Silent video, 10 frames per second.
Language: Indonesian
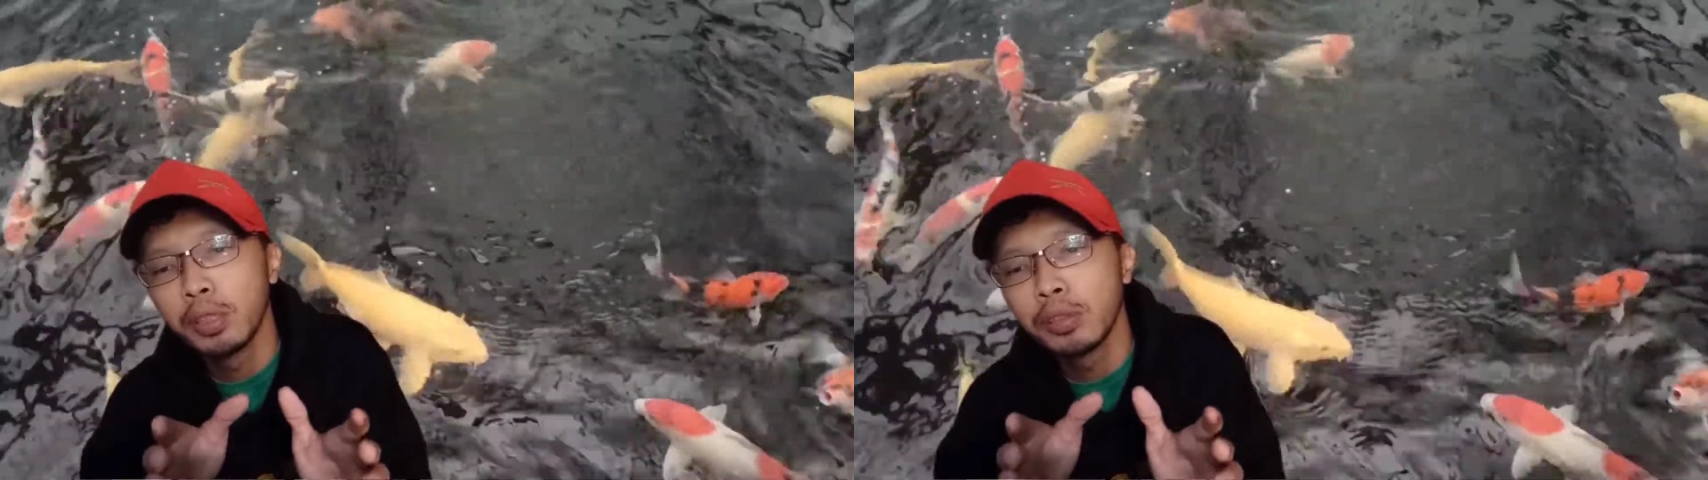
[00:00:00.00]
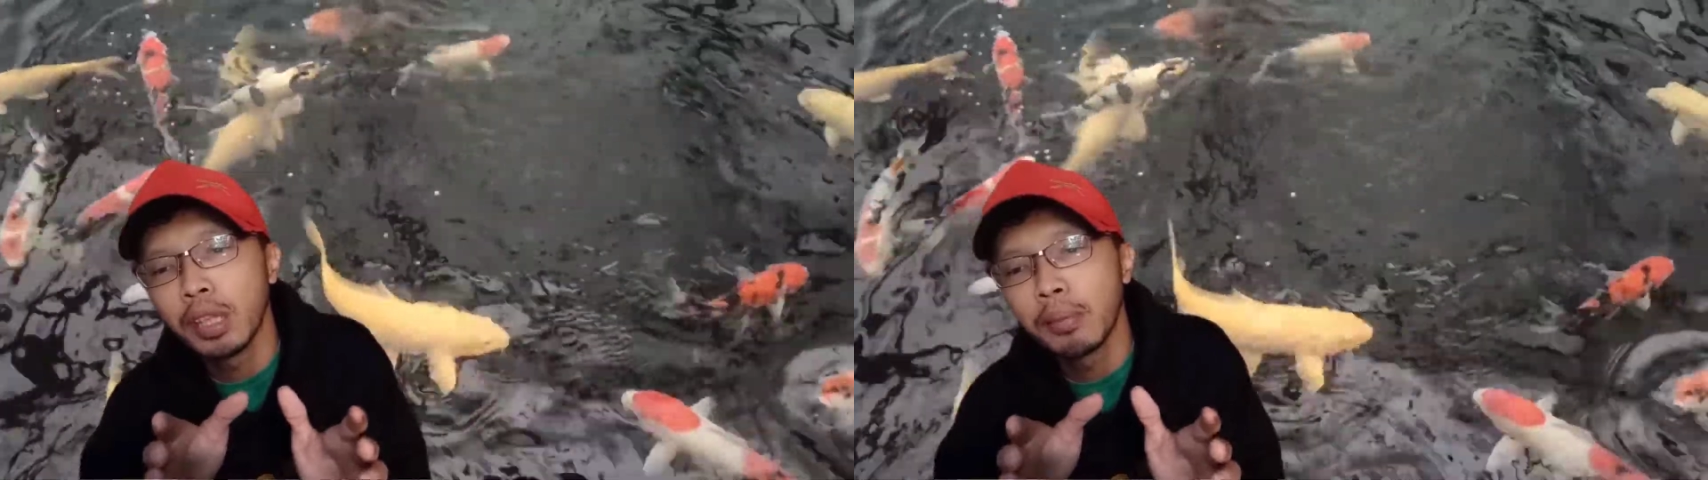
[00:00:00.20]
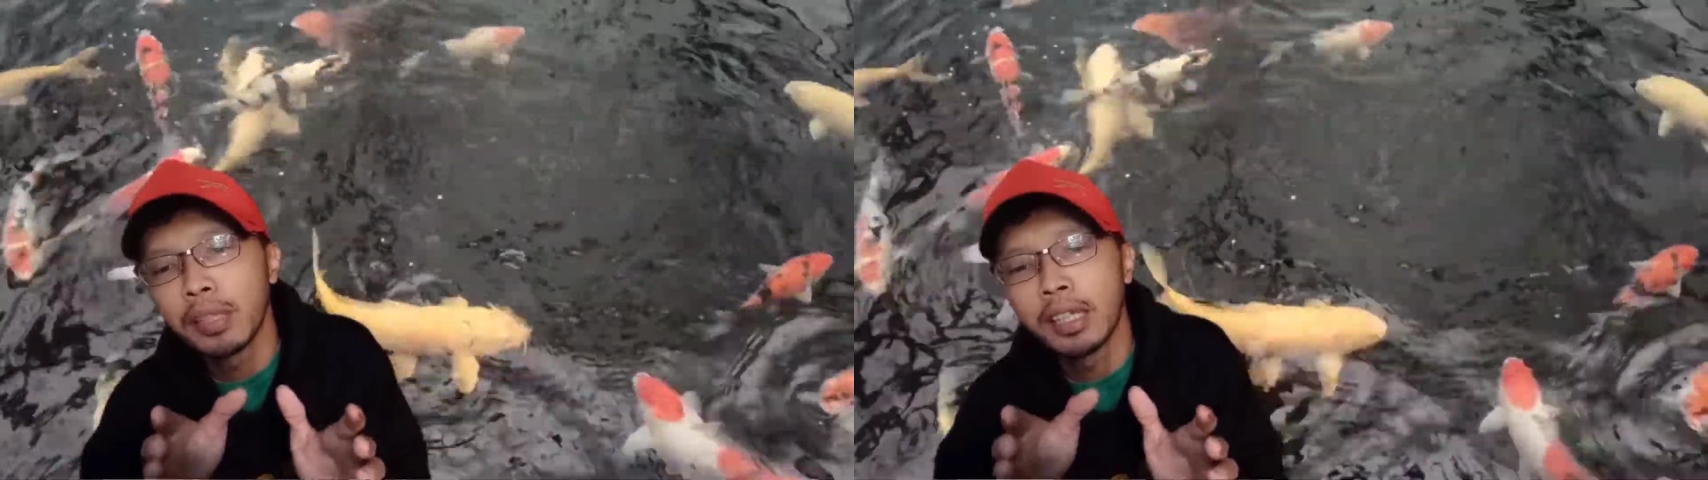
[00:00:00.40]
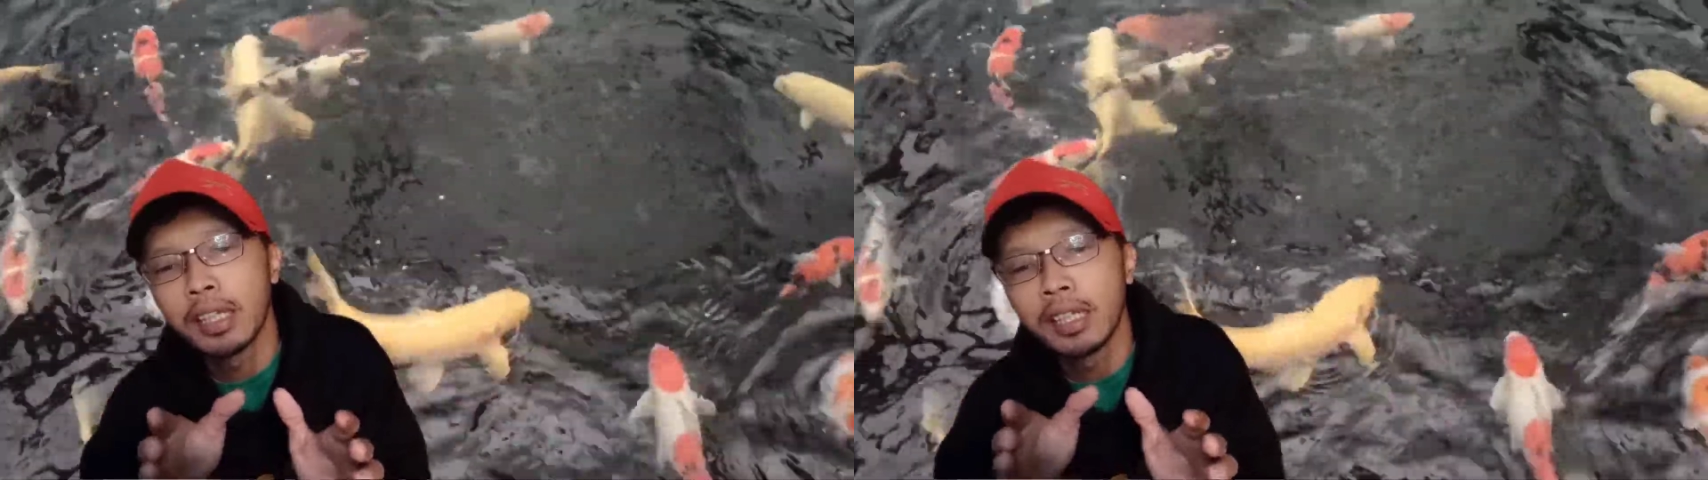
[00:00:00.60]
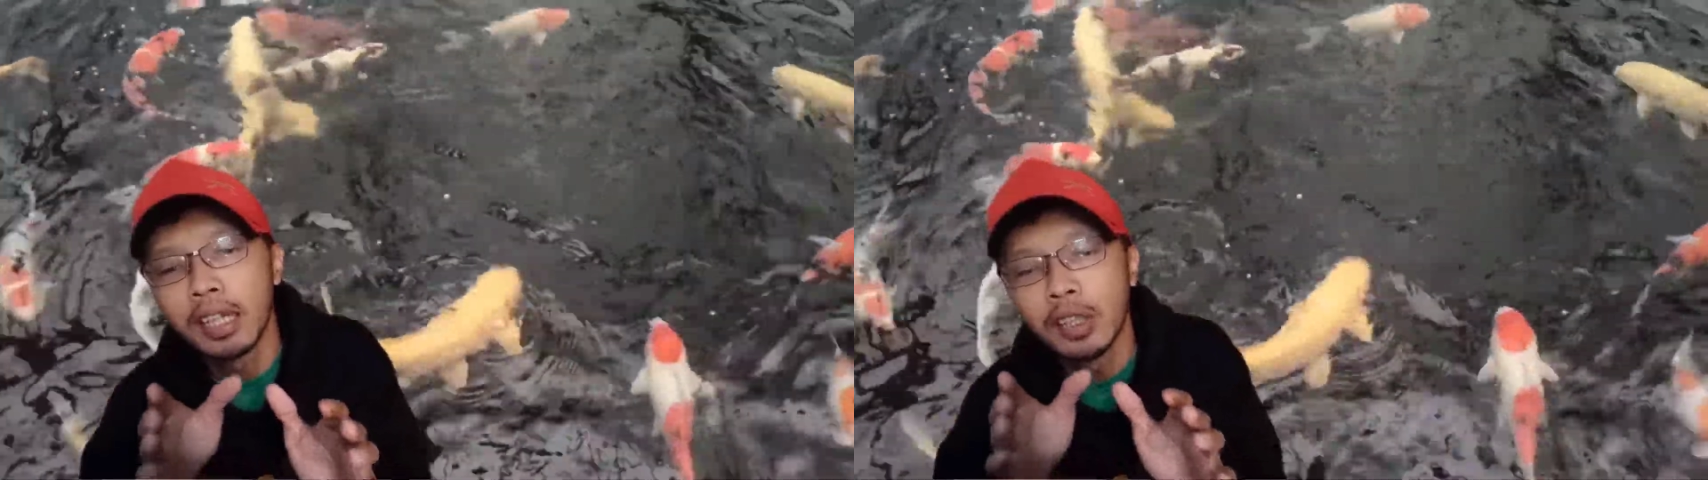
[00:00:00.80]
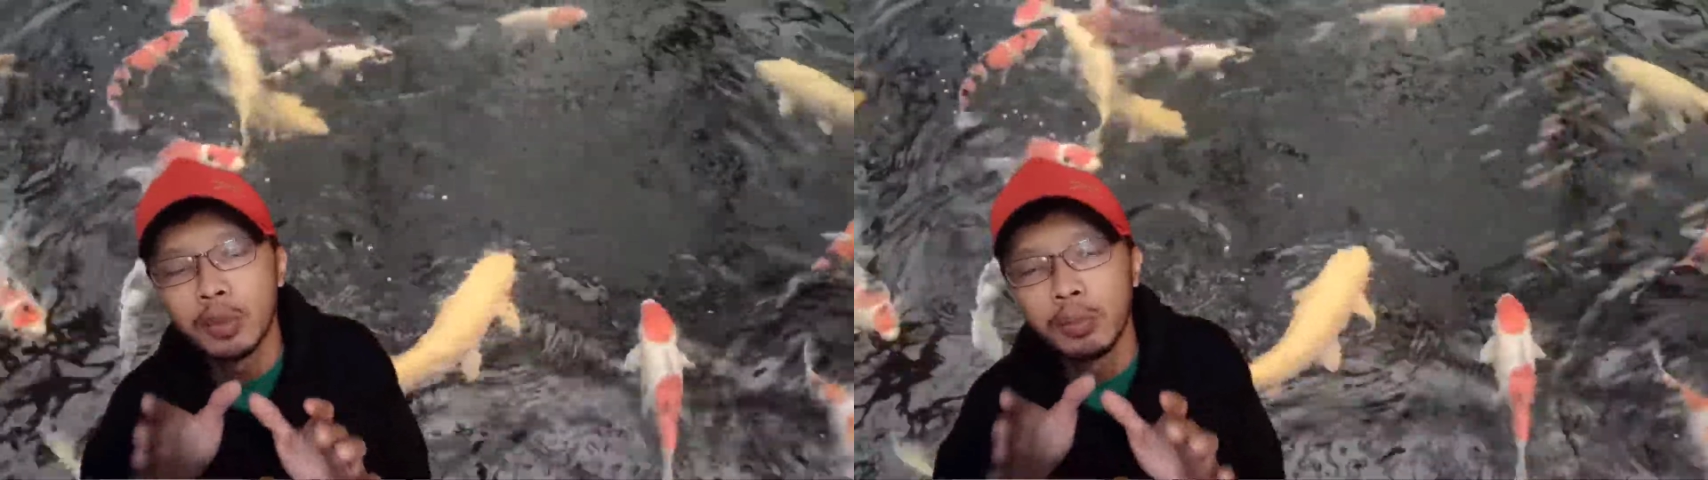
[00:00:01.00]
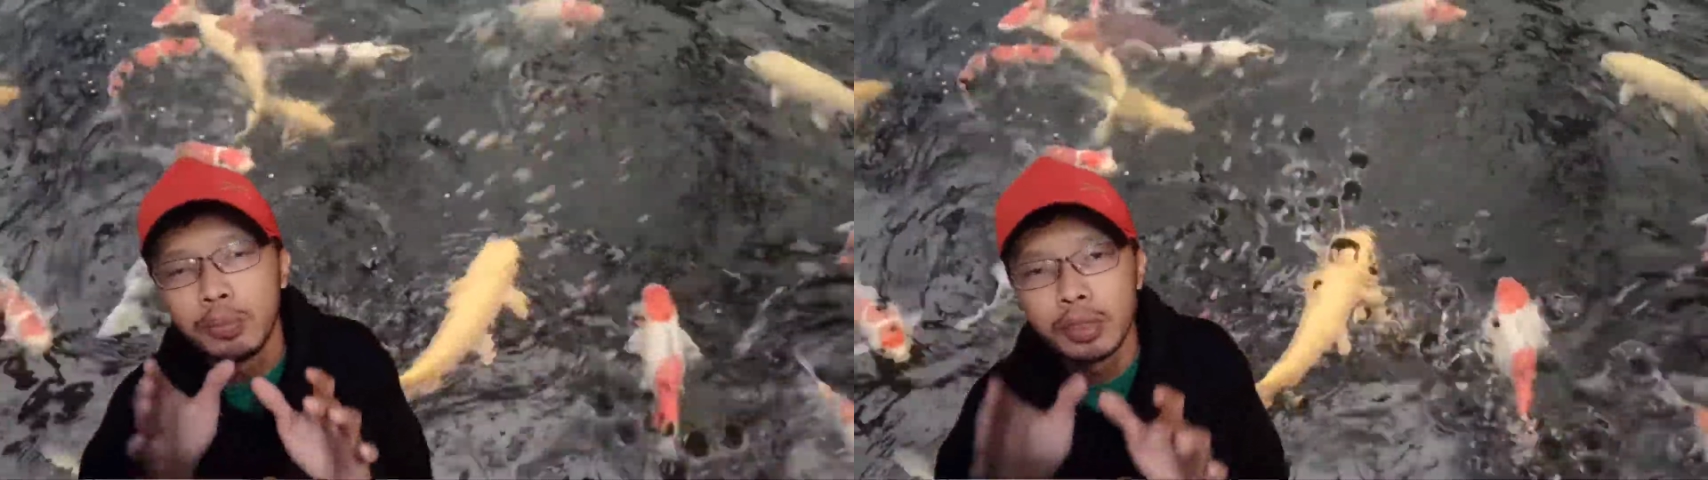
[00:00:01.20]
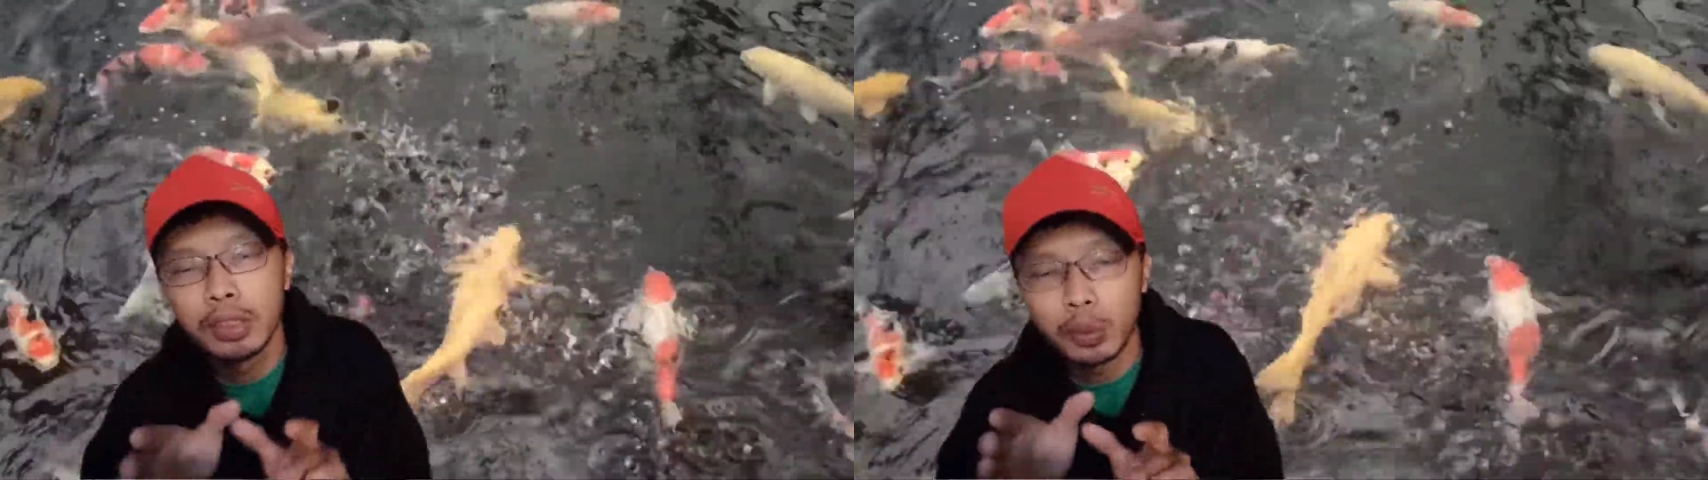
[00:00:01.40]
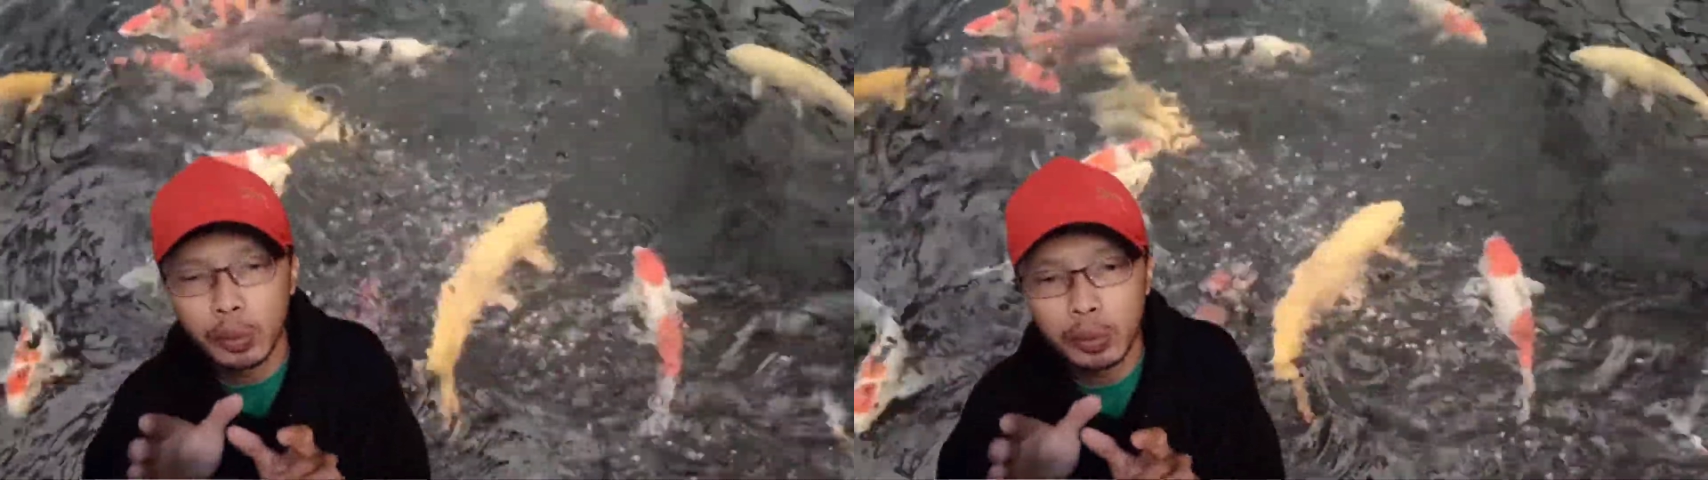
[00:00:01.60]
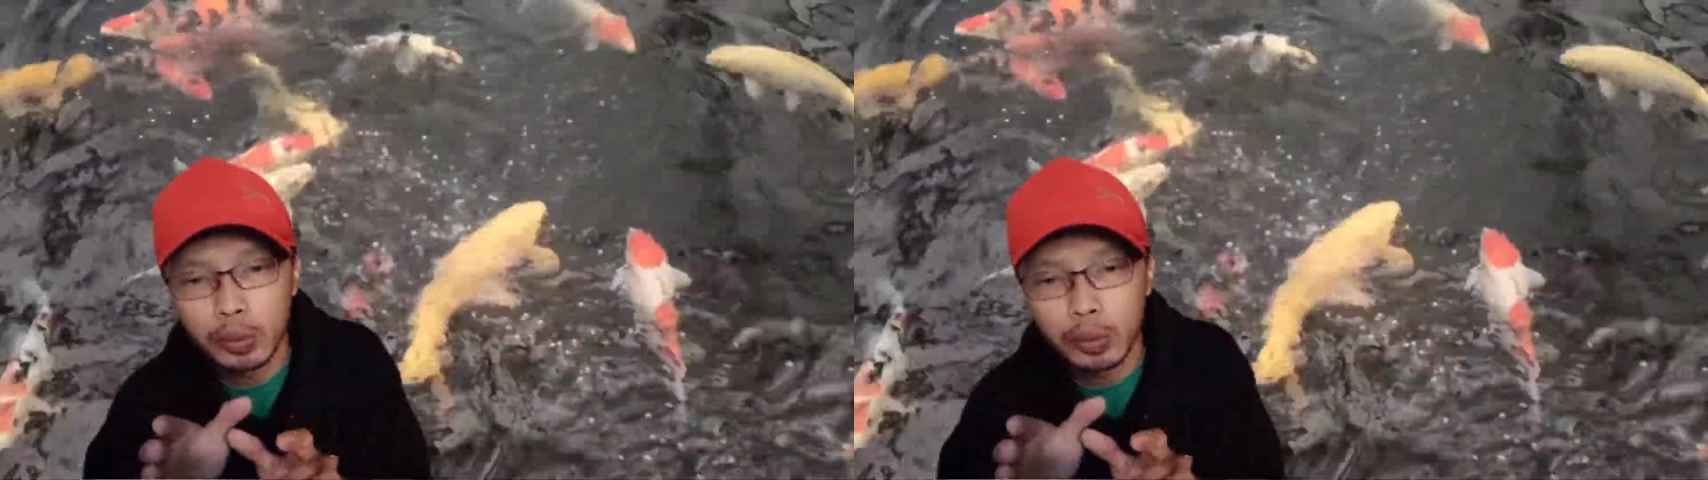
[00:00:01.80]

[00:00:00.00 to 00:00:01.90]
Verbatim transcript: utama dari gandum itu